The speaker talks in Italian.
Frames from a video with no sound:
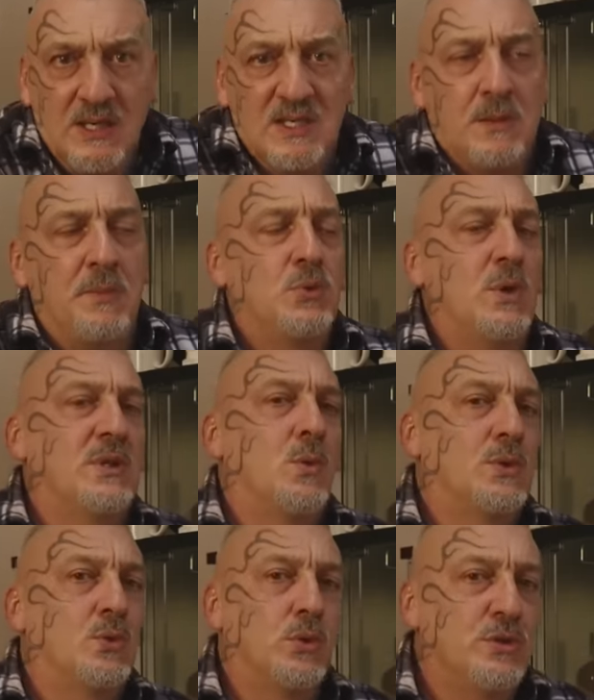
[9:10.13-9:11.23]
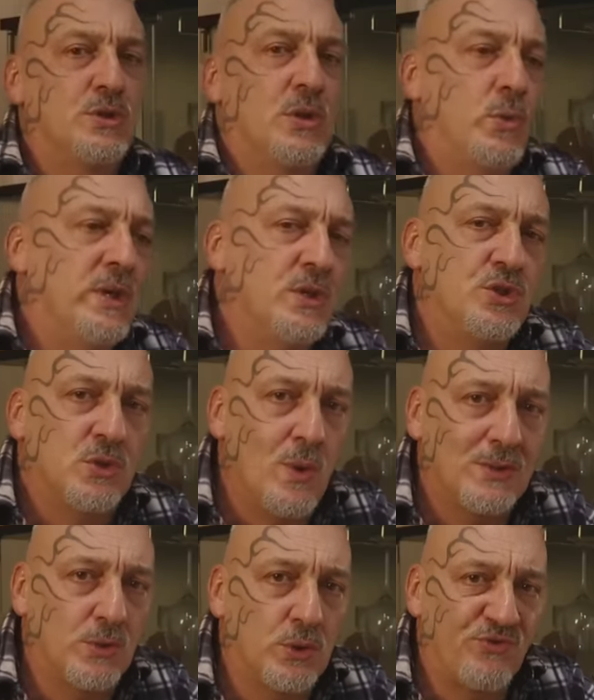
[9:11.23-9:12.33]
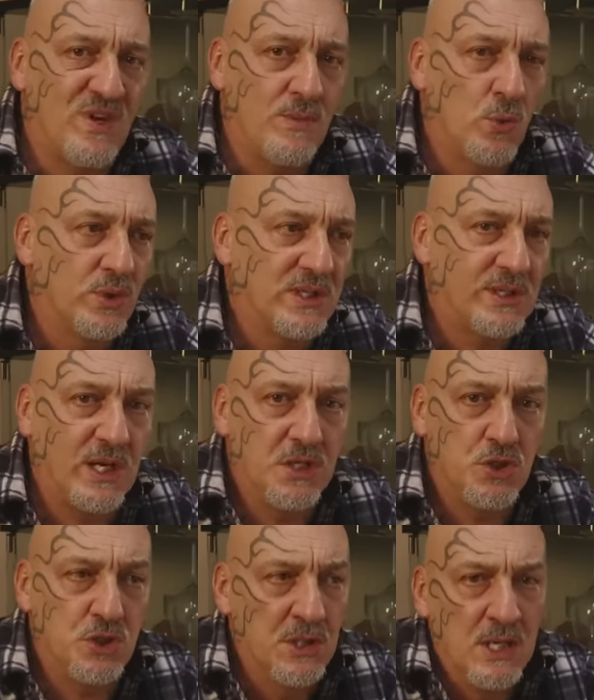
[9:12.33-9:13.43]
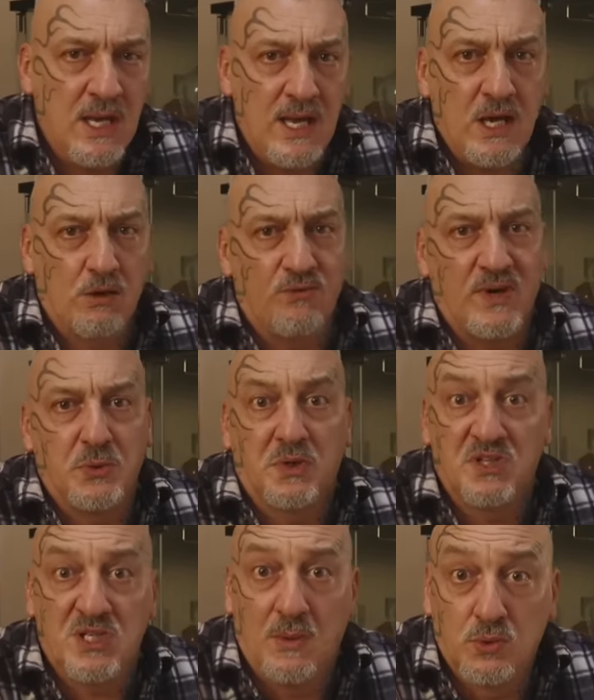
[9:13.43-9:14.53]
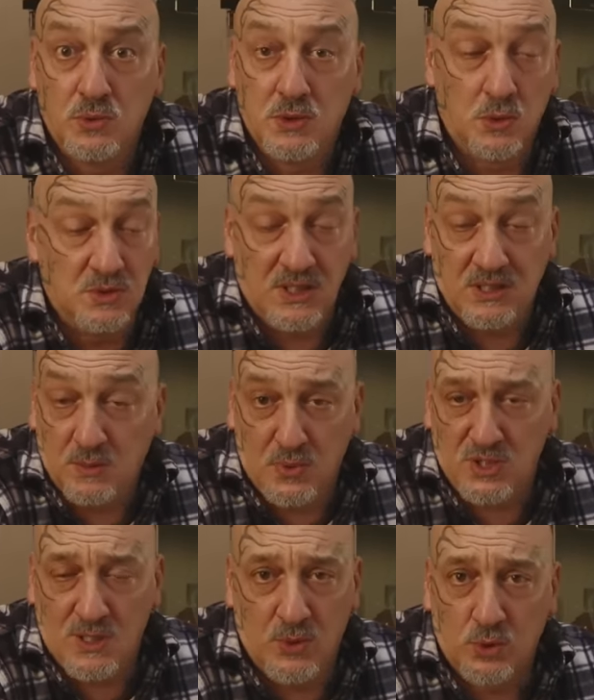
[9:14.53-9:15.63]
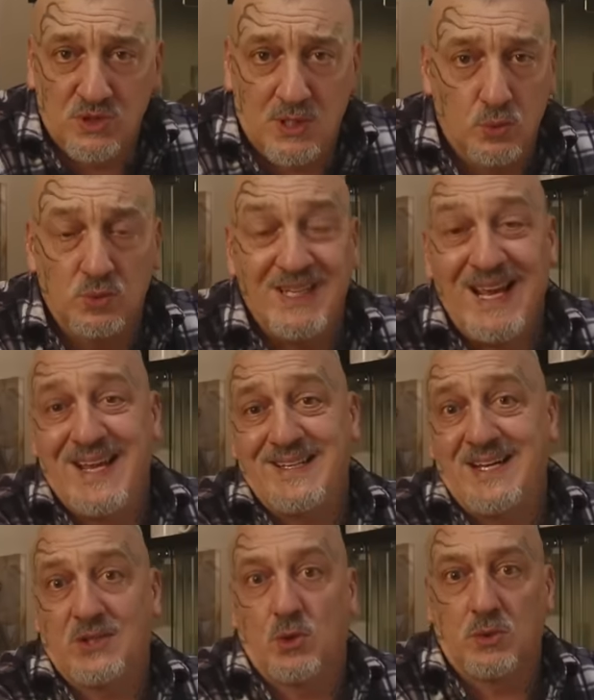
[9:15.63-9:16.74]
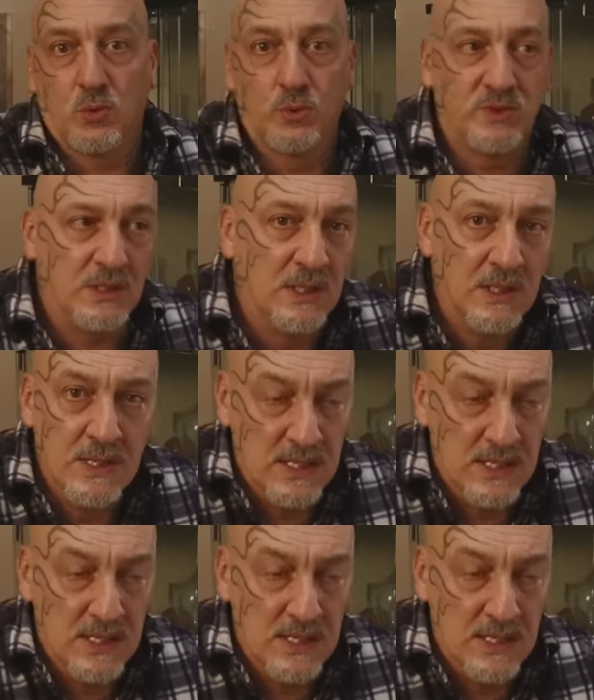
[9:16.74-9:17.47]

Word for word: Siamo abituati a 14 e 15, quando ne troviamo uno da 13, ecco fatto che siamo tutti contenti, possiamo indossarli, è adatto a tutti.